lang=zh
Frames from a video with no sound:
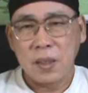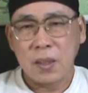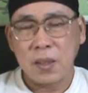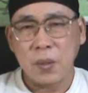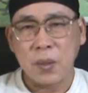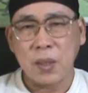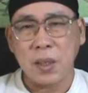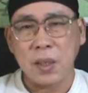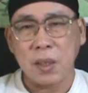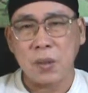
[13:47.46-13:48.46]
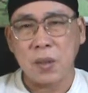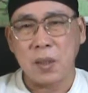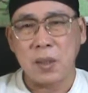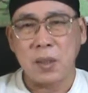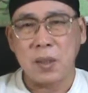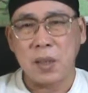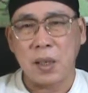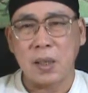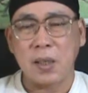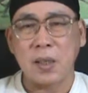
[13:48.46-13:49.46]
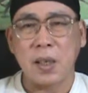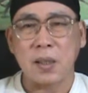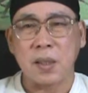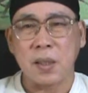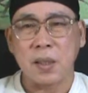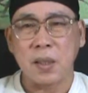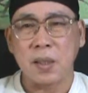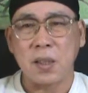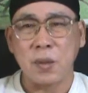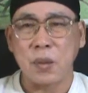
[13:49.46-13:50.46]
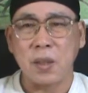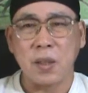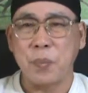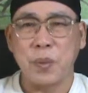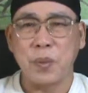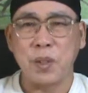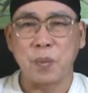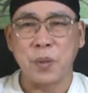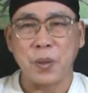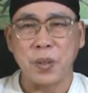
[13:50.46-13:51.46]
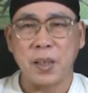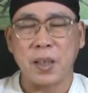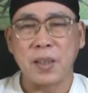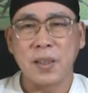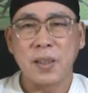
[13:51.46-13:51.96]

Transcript: 结果我就跟他讲说，你既然已经这样子哈，这个程序你不走不通的了。